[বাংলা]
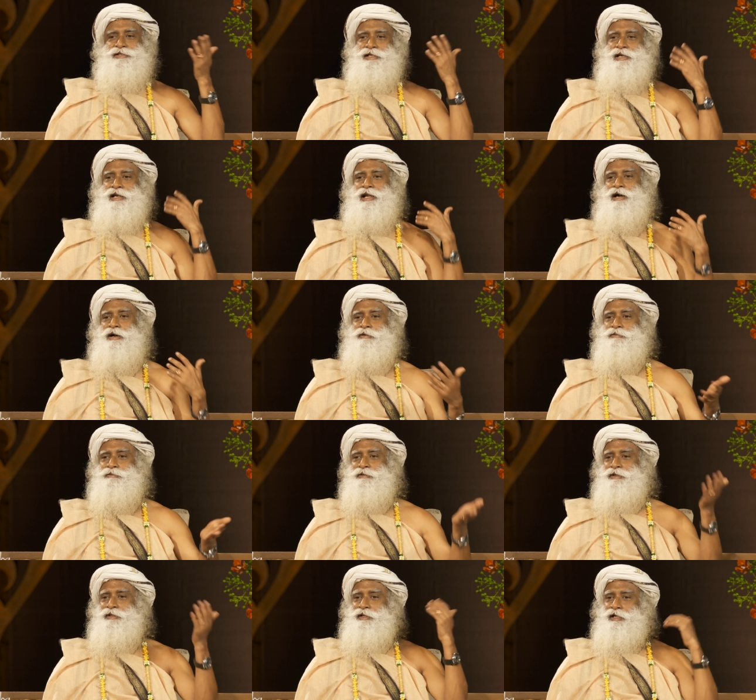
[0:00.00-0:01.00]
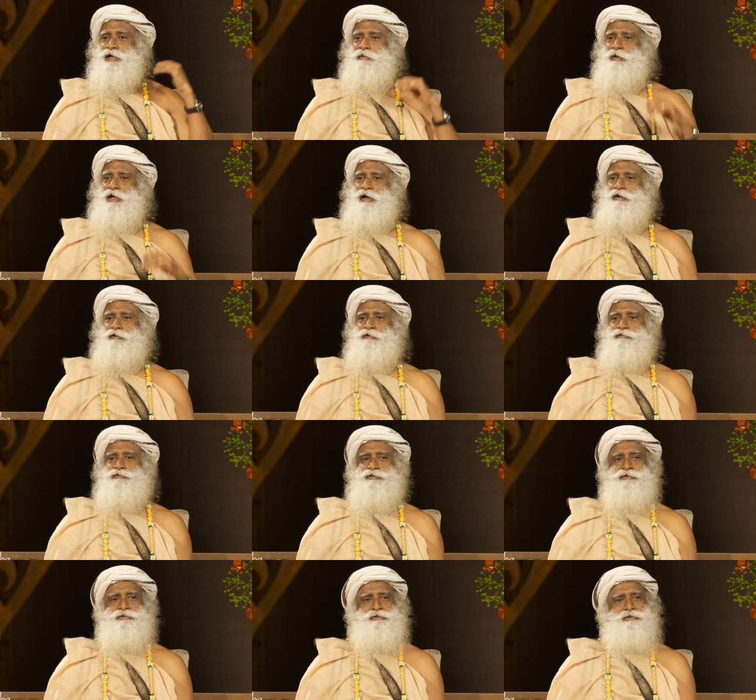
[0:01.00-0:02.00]
জলে ভেসে যেতে তখন
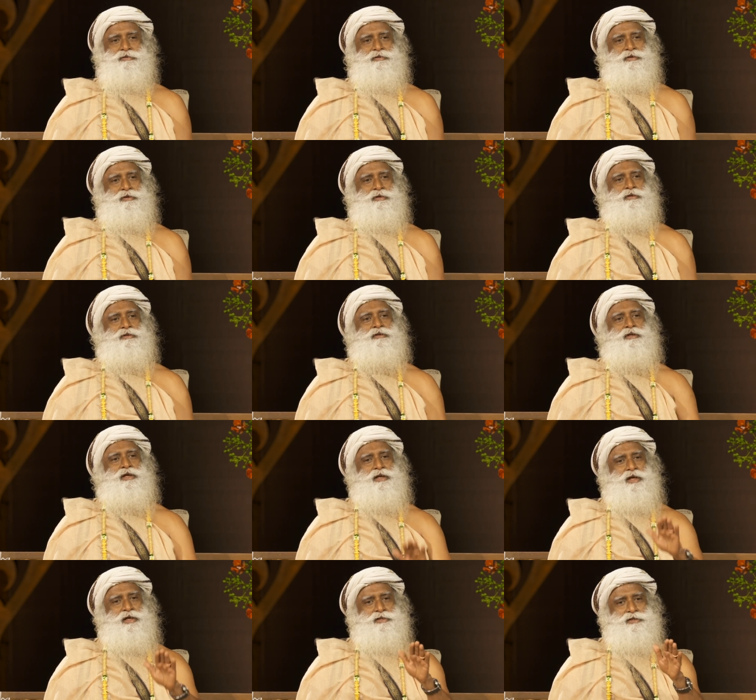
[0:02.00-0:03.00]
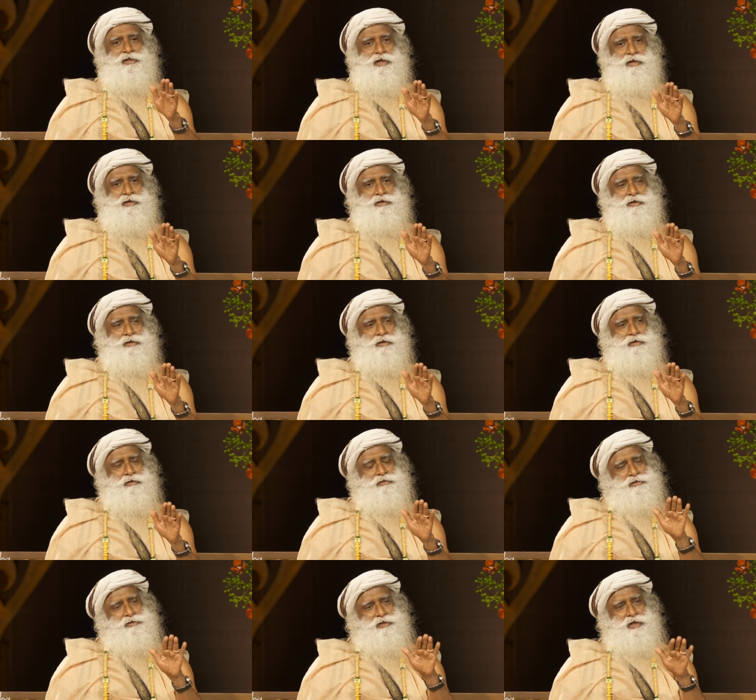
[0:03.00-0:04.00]
আমি আপনাদেরকে বলেছি যে
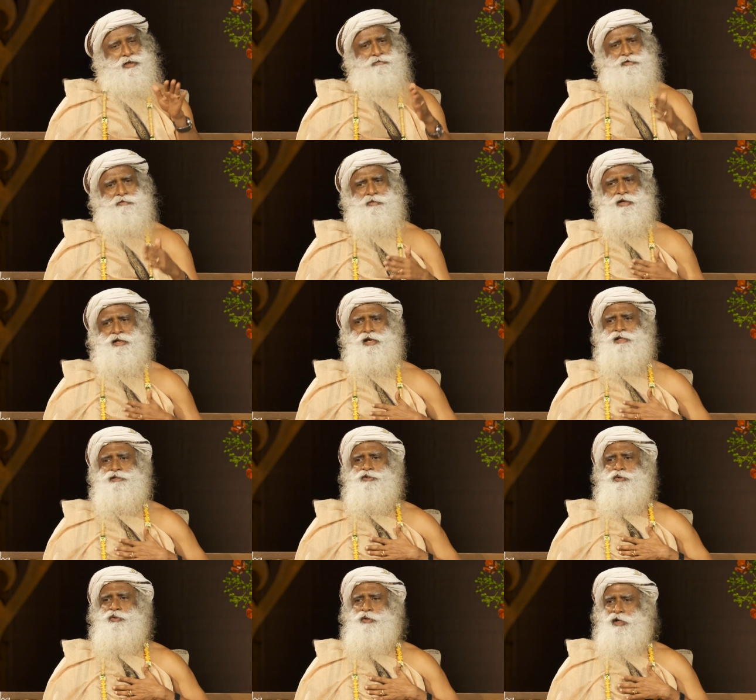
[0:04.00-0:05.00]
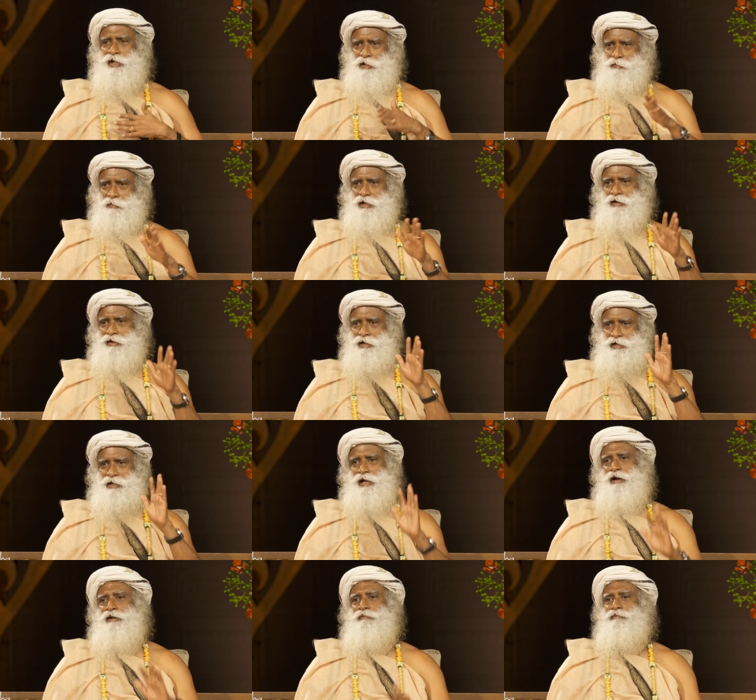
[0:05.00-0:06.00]
আমায় এই মুহূর্তে যেভাবে দেখছেন সবাইকে
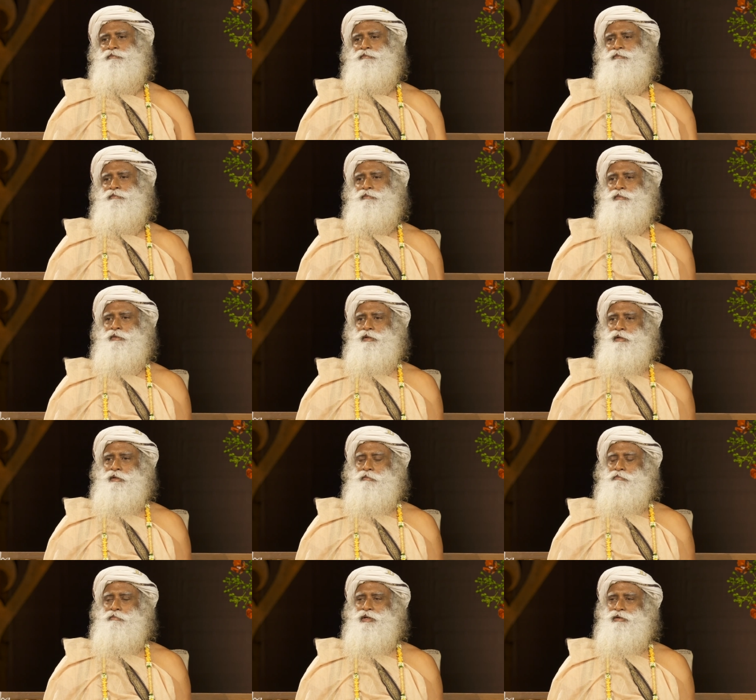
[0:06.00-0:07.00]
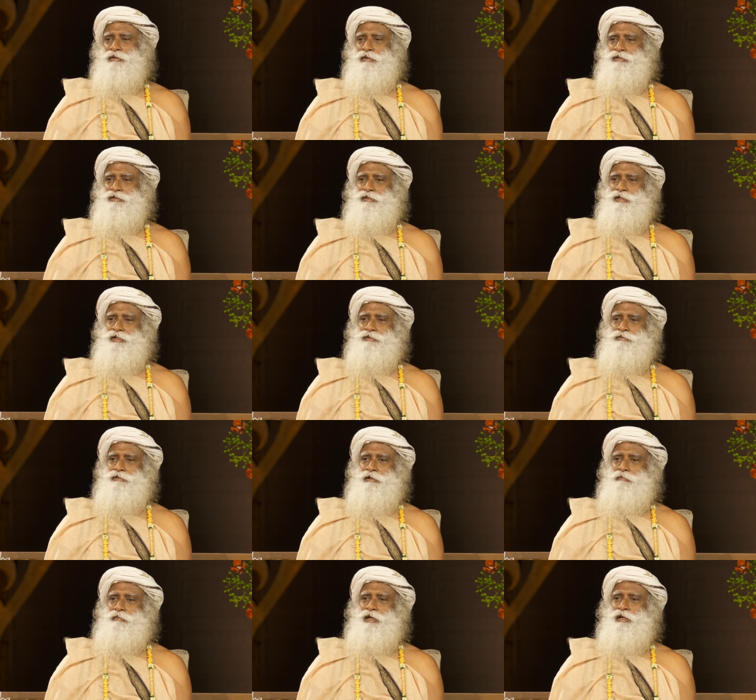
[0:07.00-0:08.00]
সেভাবেই দেখুন কারণ এটা আপনার
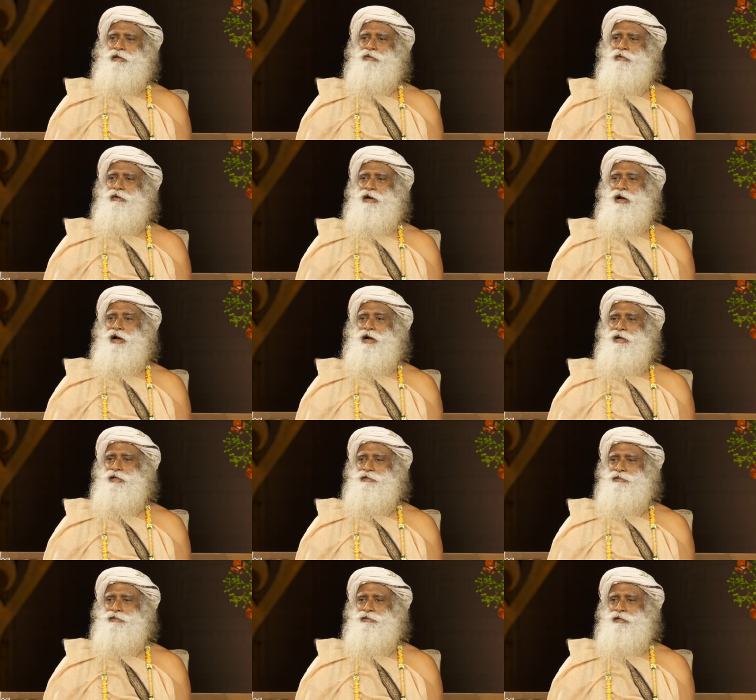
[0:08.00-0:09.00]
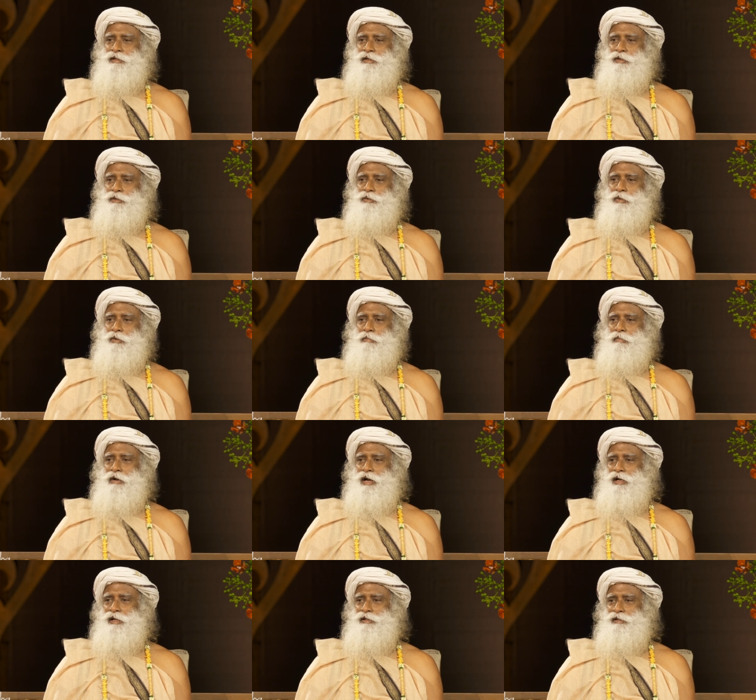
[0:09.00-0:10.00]
চোখকে আপনার মনকে আপনার
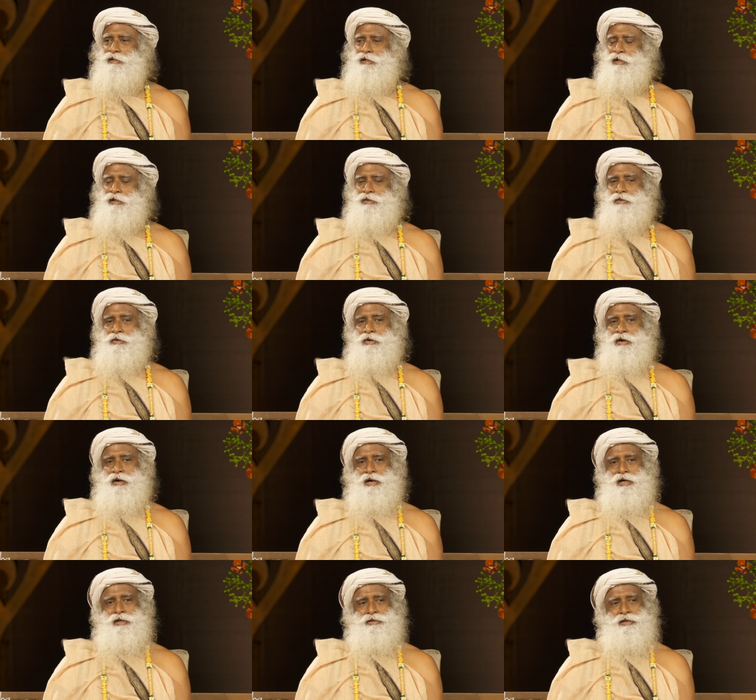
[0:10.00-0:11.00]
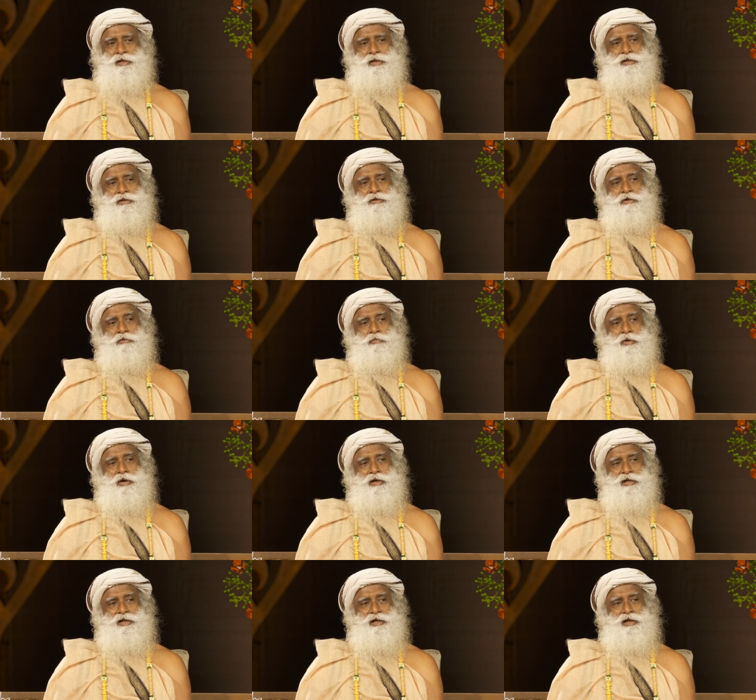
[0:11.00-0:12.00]
হৃদয়কে আপনার দেহকে
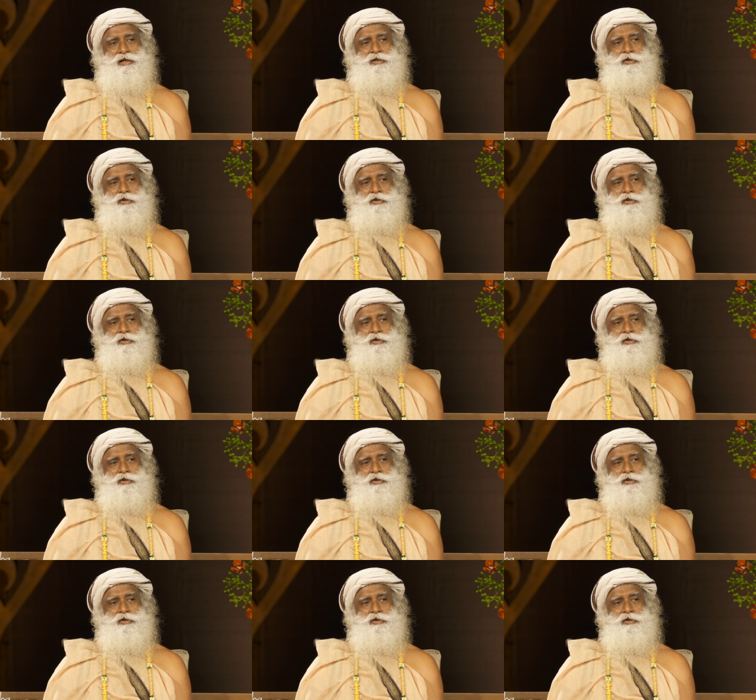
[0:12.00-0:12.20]
এবং আপনার